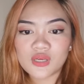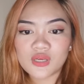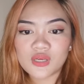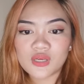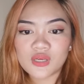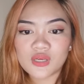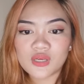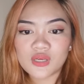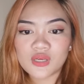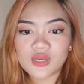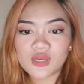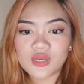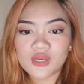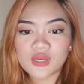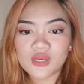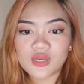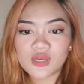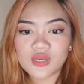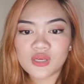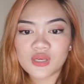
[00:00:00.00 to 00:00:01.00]
ang dami nyo
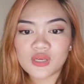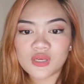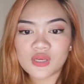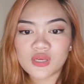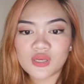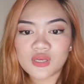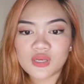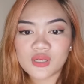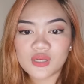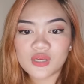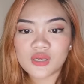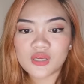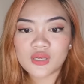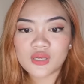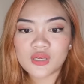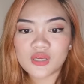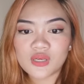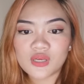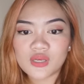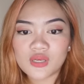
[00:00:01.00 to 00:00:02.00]
na palang chat,
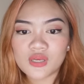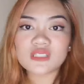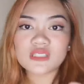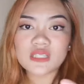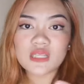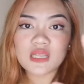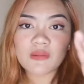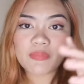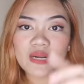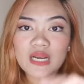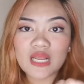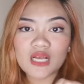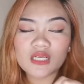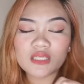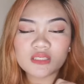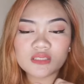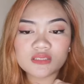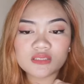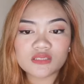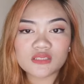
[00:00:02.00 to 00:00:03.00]
ang dami nyo na ta
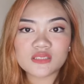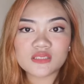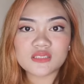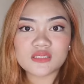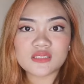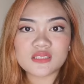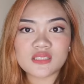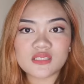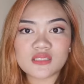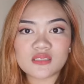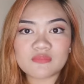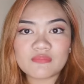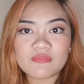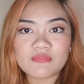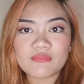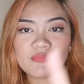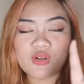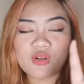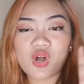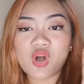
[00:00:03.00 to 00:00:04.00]
palang
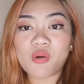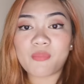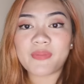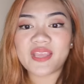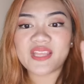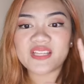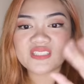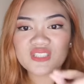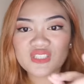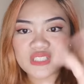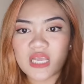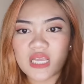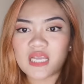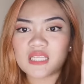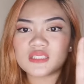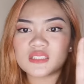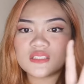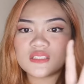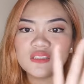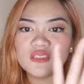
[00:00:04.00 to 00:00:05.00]
comment,
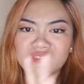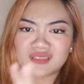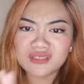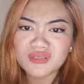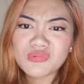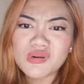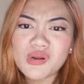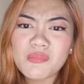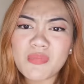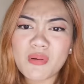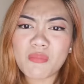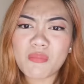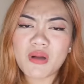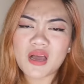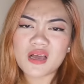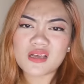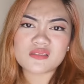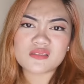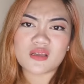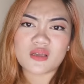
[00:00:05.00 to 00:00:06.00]
chat, hindi ko
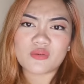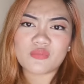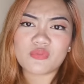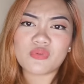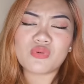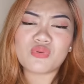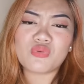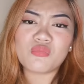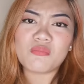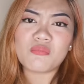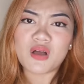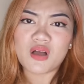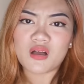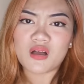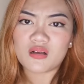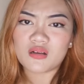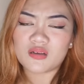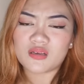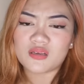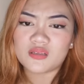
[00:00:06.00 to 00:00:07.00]
nababasa. Ewan kung
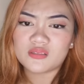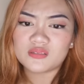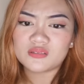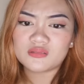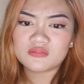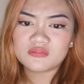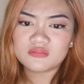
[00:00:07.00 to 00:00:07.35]
bakit.